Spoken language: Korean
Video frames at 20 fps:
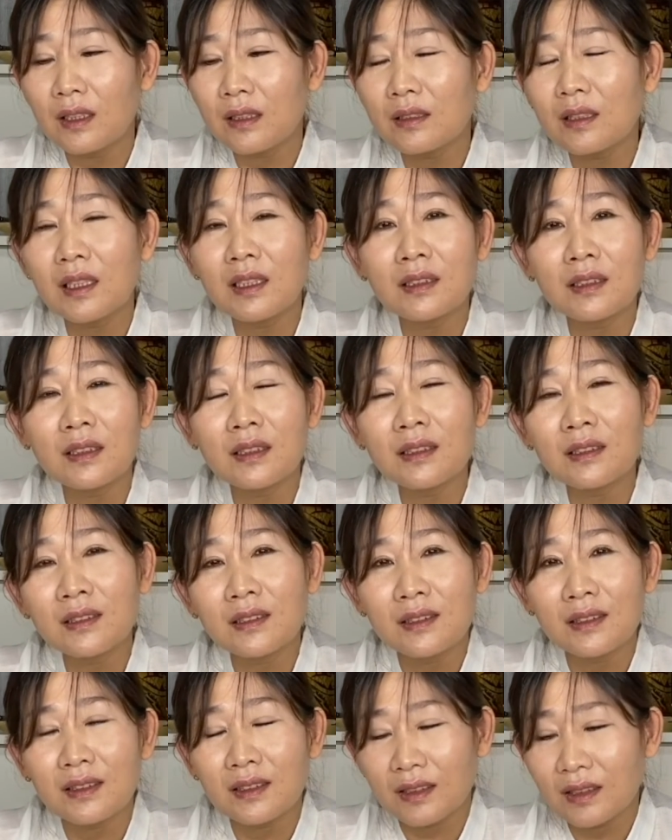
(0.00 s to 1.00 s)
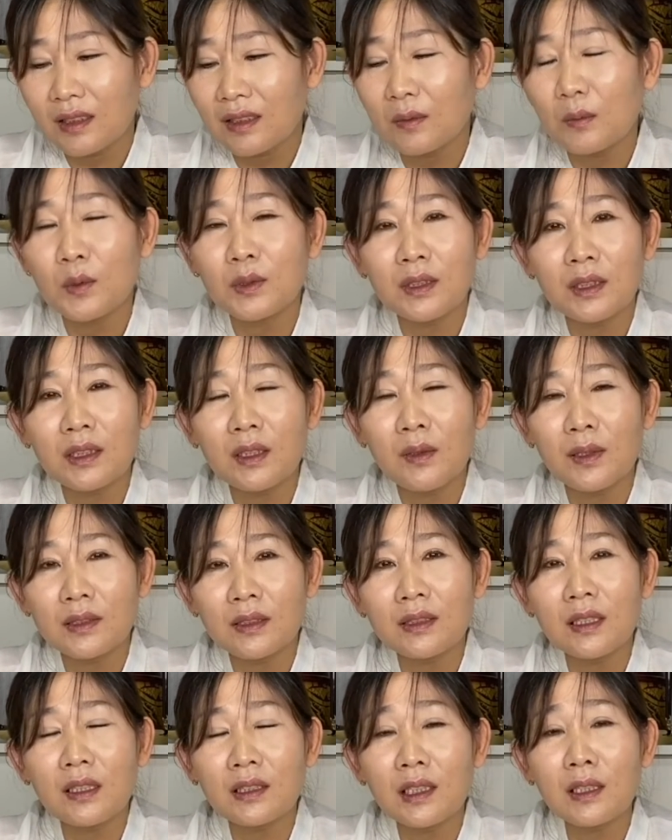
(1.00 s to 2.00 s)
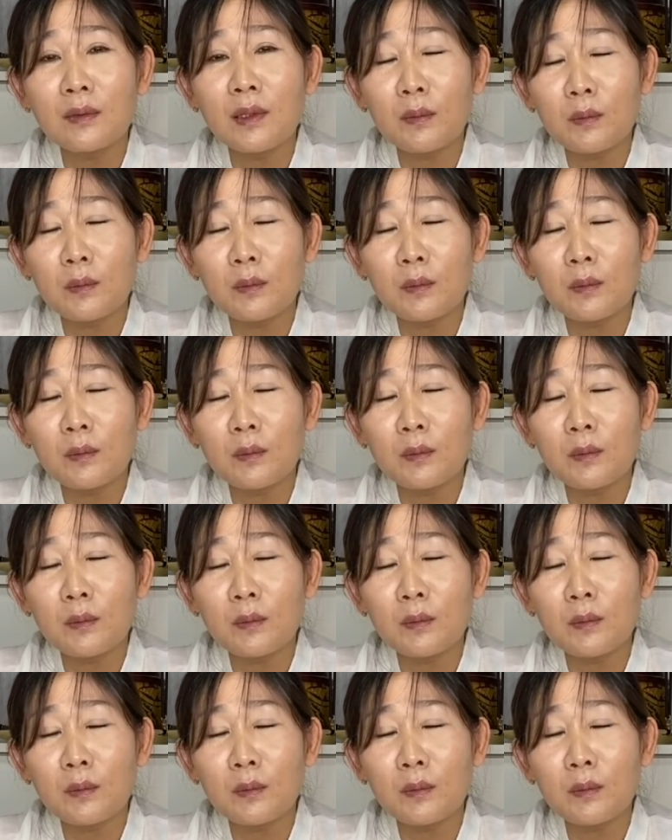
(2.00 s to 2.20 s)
일단은 뭐 찾아와서 상담